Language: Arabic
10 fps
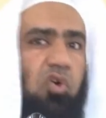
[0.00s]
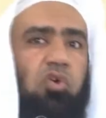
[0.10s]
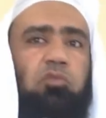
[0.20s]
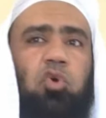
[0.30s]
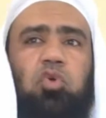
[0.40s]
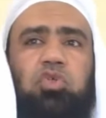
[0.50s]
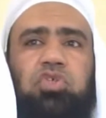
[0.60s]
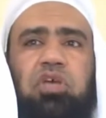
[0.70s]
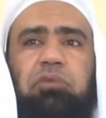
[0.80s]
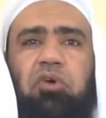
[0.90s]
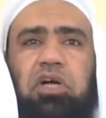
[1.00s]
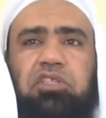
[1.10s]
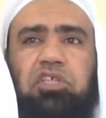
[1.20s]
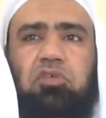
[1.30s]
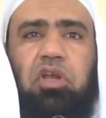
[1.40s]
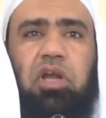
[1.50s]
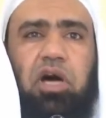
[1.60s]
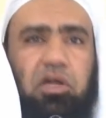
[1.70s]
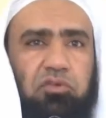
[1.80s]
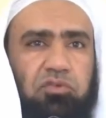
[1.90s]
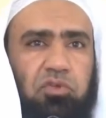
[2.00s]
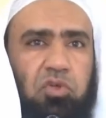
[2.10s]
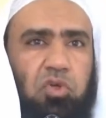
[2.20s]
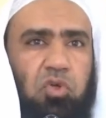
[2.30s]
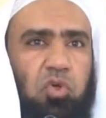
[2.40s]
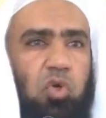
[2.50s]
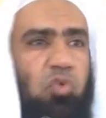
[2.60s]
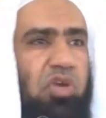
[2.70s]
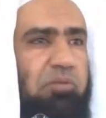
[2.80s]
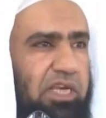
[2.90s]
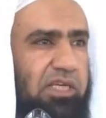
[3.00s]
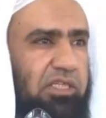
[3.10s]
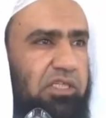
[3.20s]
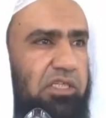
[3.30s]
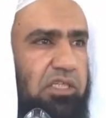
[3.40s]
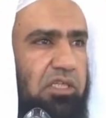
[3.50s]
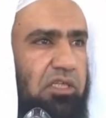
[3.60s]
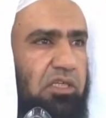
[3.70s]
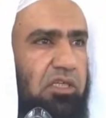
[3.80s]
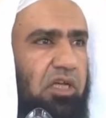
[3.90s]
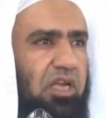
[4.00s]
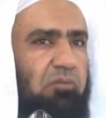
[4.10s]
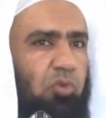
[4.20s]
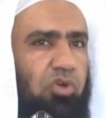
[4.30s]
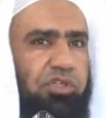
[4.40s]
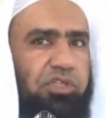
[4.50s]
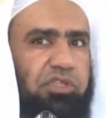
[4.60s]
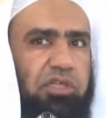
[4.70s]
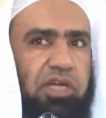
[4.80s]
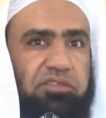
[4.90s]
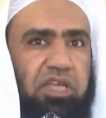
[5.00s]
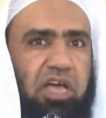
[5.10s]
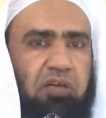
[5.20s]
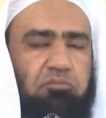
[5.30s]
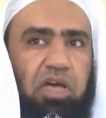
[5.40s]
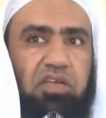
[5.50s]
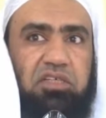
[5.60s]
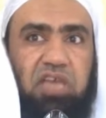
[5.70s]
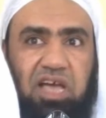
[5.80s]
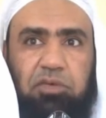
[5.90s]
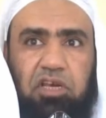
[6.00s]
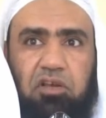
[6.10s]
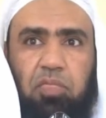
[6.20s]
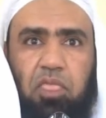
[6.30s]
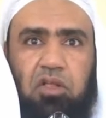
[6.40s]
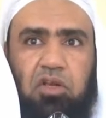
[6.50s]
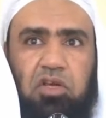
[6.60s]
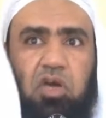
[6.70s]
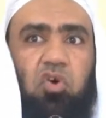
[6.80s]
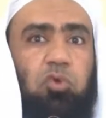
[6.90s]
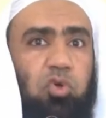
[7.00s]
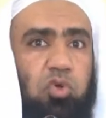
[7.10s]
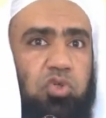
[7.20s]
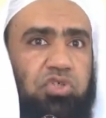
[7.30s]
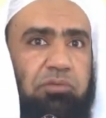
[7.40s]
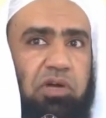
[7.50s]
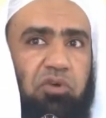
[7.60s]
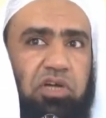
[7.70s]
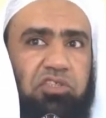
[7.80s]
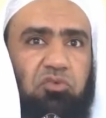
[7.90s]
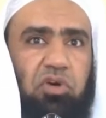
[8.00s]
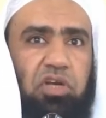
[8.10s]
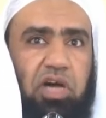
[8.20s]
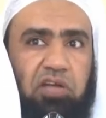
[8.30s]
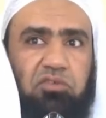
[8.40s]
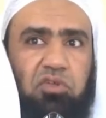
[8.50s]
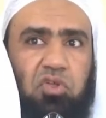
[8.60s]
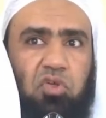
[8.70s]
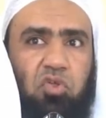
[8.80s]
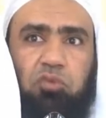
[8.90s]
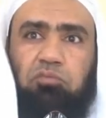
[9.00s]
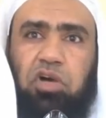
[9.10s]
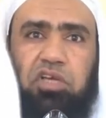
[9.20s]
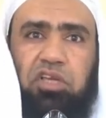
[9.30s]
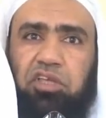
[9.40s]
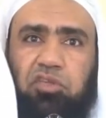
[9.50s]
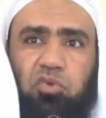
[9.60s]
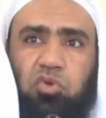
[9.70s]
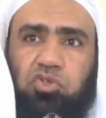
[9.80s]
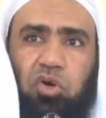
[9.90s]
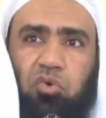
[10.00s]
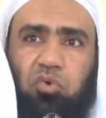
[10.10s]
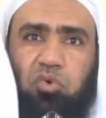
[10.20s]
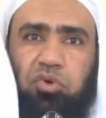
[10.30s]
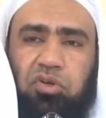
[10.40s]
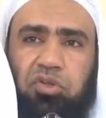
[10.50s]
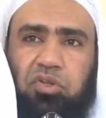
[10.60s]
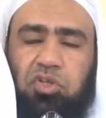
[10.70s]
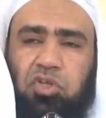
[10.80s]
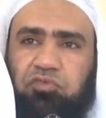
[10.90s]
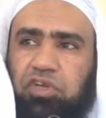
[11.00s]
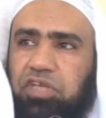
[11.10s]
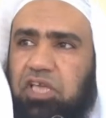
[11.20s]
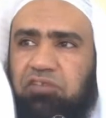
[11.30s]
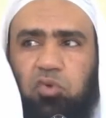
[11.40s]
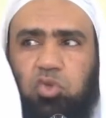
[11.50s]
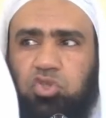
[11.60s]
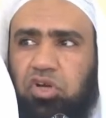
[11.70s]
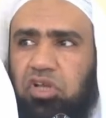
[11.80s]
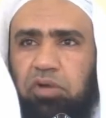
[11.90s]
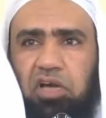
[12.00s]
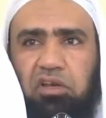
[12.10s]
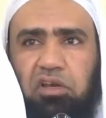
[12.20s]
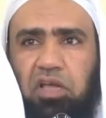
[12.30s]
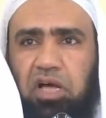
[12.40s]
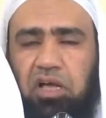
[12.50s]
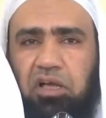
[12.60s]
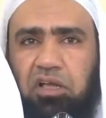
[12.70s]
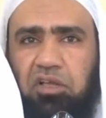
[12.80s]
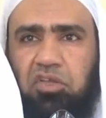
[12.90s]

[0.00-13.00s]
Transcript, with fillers: له ملك السماوات والأرض هو الملك الملك التام الكامل له ملك السماوات والأرض ثم إليه ترجعون فكيف يشرك مع الله